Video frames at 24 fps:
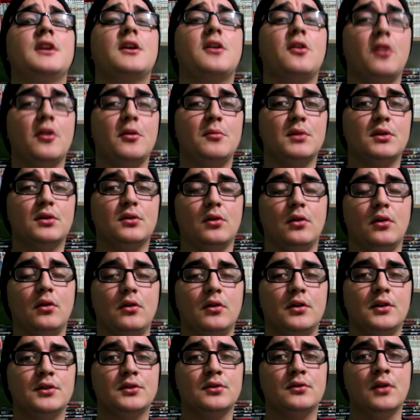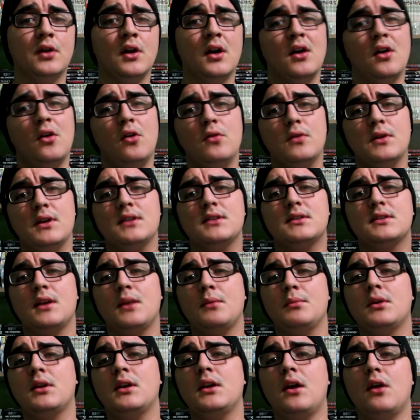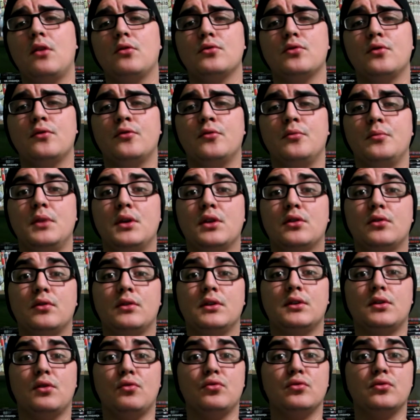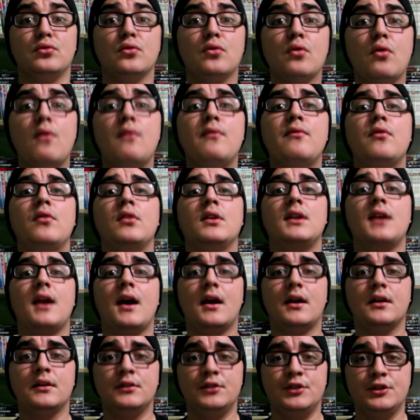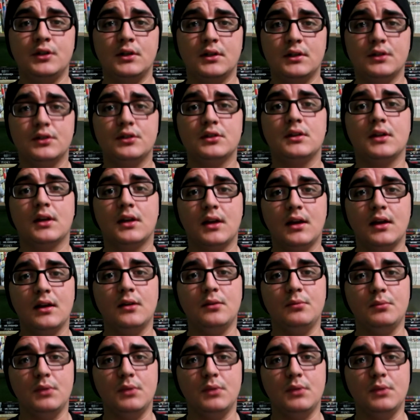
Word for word: herói mitológico, ou quem sabe criar um novo mito ou então um novo olhar diante daquele